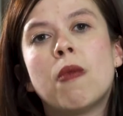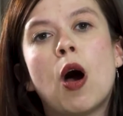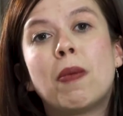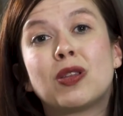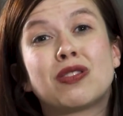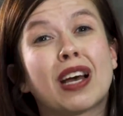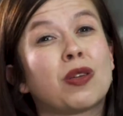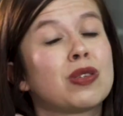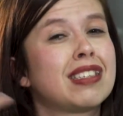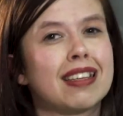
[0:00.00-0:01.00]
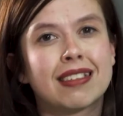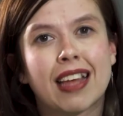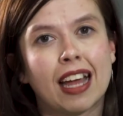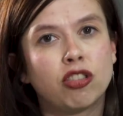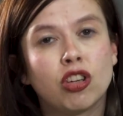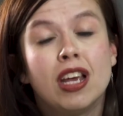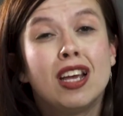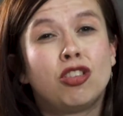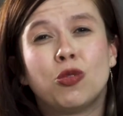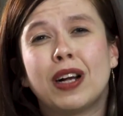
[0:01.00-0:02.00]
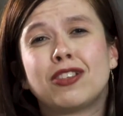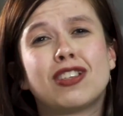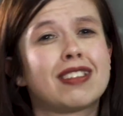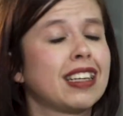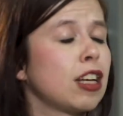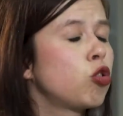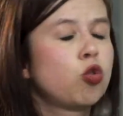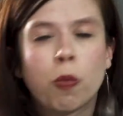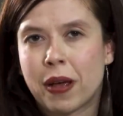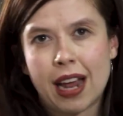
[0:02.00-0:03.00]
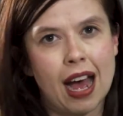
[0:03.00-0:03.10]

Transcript: uma obra do século XVII, de um artista que é super